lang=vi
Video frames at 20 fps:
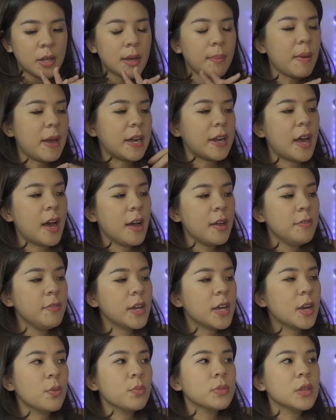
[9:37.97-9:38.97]
các bạn nói
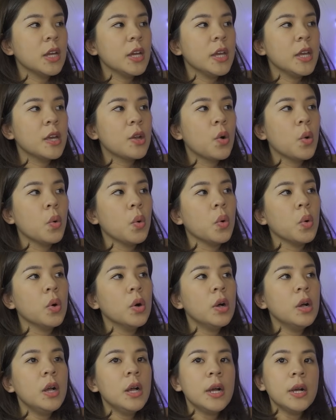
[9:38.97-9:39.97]
với công ty
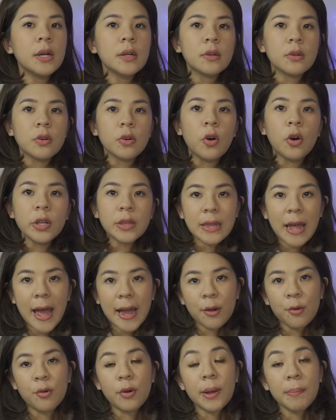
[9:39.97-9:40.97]
của đối
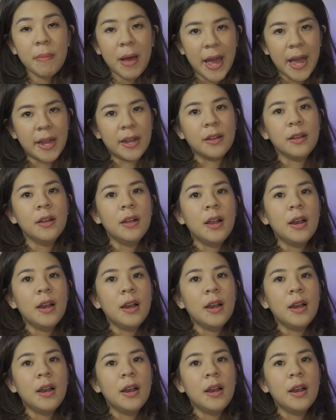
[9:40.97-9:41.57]
tác của các bạn